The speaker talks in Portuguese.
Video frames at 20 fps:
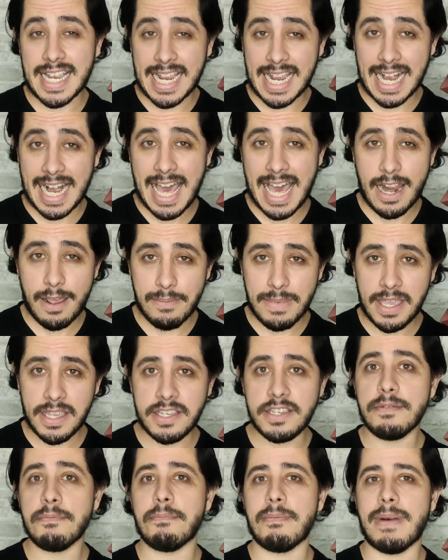
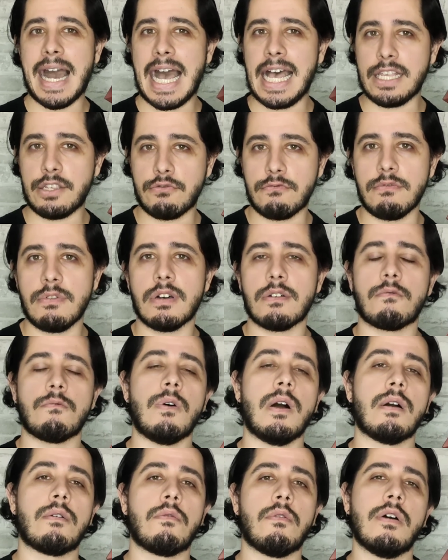claramente máscula
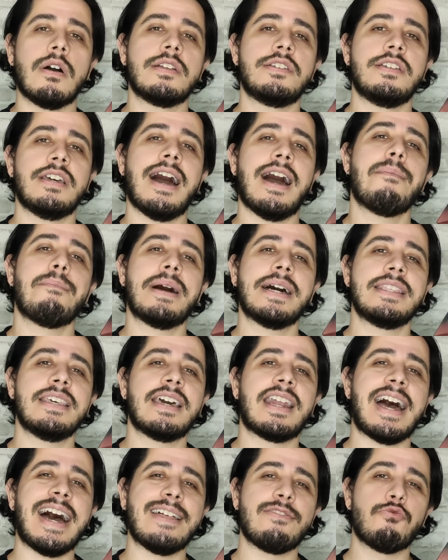com acorde
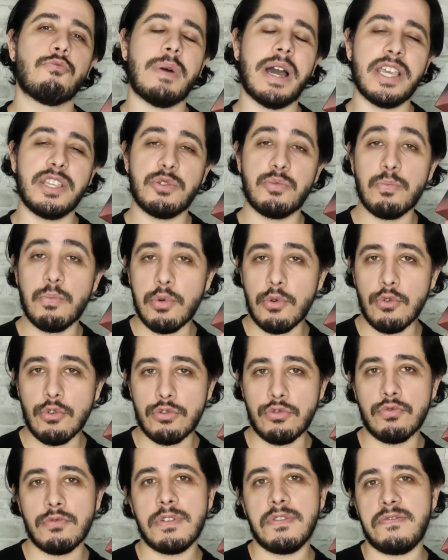amadeirado, mais
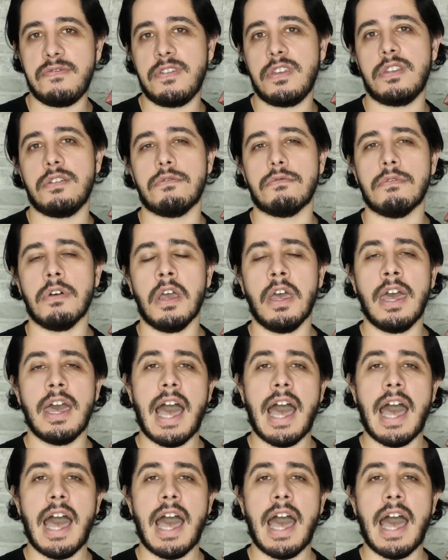bruto e viril.